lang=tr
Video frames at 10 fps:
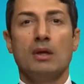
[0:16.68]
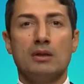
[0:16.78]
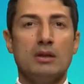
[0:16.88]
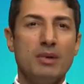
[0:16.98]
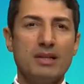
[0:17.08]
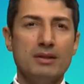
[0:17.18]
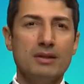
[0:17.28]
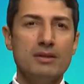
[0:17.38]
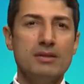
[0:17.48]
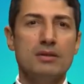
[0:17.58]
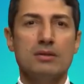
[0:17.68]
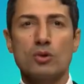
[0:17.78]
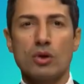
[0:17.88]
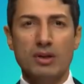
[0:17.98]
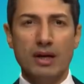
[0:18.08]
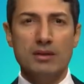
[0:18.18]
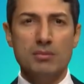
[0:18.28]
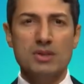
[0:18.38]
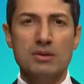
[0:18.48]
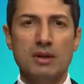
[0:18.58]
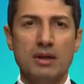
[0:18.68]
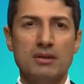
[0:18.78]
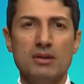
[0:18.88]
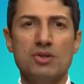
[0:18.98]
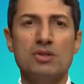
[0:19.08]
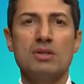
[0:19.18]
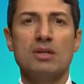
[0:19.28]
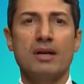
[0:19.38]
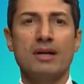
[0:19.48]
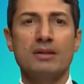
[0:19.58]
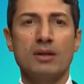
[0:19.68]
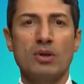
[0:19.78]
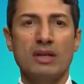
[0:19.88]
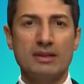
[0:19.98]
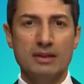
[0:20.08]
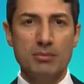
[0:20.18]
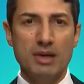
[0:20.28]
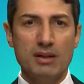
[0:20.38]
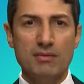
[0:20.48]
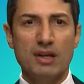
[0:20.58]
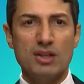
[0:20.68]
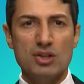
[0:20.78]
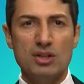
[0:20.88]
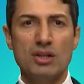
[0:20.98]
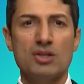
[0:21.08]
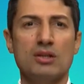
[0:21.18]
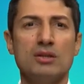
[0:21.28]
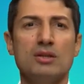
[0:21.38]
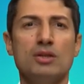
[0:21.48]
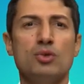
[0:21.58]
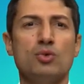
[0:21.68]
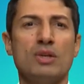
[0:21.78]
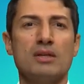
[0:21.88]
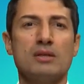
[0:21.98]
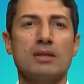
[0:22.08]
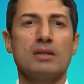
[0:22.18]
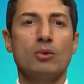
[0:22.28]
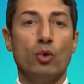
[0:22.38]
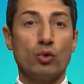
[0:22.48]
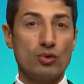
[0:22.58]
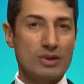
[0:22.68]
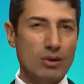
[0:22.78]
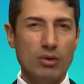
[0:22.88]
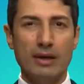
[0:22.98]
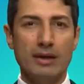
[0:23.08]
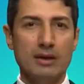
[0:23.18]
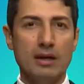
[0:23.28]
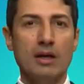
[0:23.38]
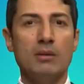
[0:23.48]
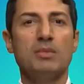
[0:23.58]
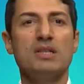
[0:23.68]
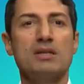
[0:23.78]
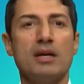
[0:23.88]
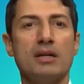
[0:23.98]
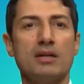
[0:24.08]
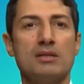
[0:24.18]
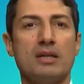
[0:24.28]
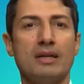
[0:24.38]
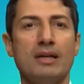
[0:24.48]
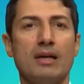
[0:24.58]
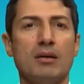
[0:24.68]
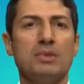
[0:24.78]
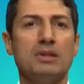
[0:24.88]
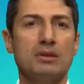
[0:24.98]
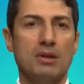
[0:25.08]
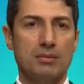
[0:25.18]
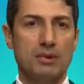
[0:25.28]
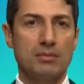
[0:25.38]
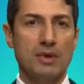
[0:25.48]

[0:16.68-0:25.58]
Dilbert ilkesi Scott Adams'ın yarattığı çizgi karakter olan Dilbert ve içinde yaşadığı iş dünyasındaki örgütsel olayları mizahi açıdan ele alan bir kitaptır.